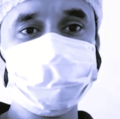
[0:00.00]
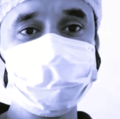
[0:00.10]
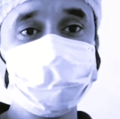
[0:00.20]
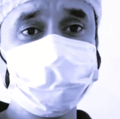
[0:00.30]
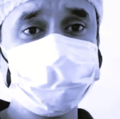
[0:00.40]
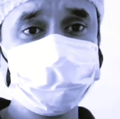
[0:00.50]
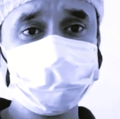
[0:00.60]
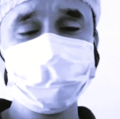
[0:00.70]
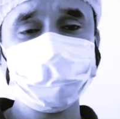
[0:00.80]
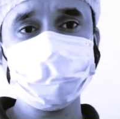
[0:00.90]
সবাই চ্যানেলটার
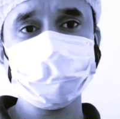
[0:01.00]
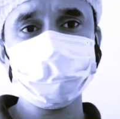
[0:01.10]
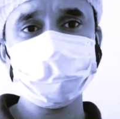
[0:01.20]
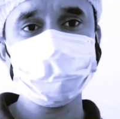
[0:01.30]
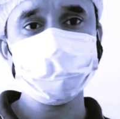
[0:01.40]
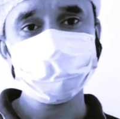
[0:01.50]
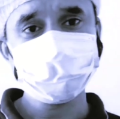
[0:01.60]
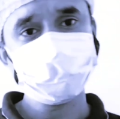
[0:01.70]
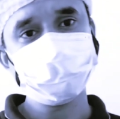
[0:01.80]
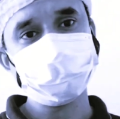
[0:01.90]
সাথে থাকবেন
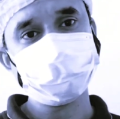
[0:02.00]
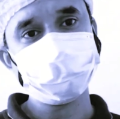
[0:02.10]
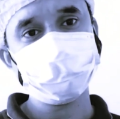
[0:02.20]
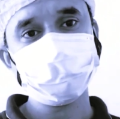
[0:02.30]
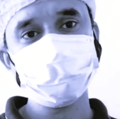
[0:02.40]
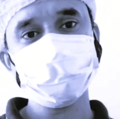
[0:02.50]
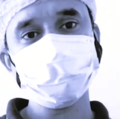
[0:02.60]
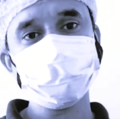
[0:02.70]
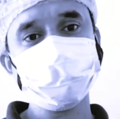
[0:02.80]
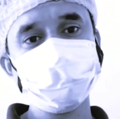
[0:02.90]
সাবস্ক্রাইব করে আর
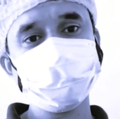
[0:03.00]
হ্যাঁ